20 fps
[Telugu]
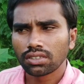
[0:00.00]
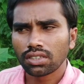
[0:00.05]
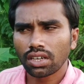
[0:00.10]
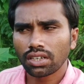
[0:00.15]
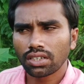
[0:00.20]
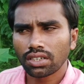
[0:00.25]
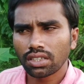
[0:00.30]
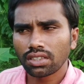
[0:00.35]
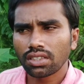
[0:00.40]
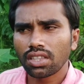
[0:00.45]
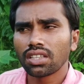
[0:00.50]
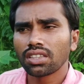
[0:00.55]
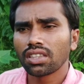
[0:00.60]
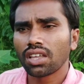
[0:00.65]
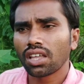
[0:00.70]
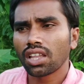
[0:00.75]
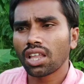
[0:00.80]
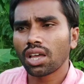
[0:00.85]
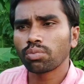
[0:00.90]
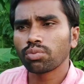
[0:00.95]
అయితే
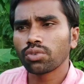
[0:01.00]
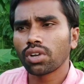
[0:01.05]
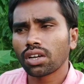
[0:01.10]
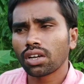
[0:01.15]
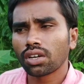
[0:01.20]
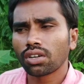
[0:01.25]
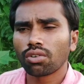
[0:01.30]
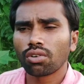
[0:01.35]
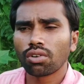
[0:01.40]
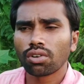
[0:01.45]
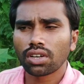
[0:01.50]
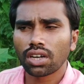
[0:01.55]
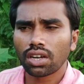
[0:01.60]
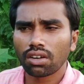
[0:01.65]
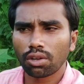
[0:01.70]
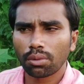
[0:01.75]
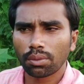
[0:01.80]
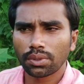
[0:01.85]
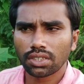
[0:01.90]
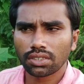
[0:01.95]
దాదాపుగా కంట్రోల్లోకి
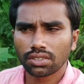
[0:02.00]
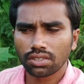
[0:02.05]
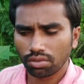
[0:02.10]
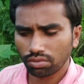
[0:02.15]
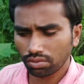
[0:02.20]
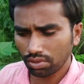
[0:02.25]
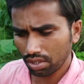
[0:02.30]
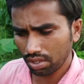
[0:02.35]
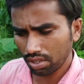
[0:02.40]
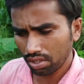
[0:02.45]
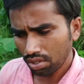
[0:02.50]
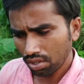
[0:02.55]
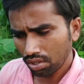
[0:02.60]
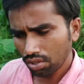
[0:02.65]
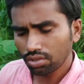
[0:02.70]
రావడం అయితే జరుగుతుంది